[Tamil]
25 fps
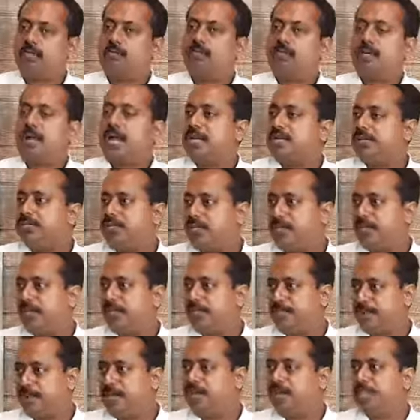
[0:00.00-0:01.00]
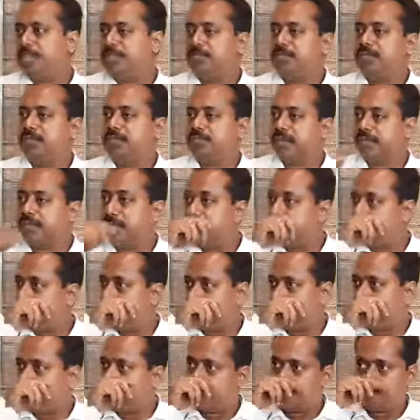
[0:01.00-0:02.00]
டிரான்ஸ் இந்தியா பண்ணுறது வந்துங்க
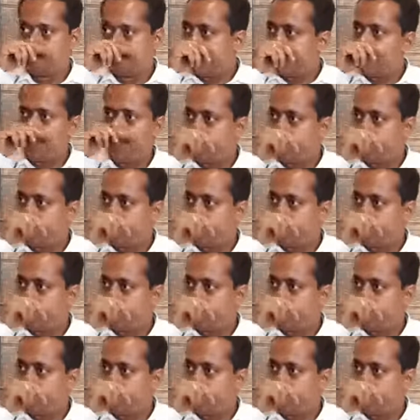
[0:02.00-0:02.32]
வியாபாரம்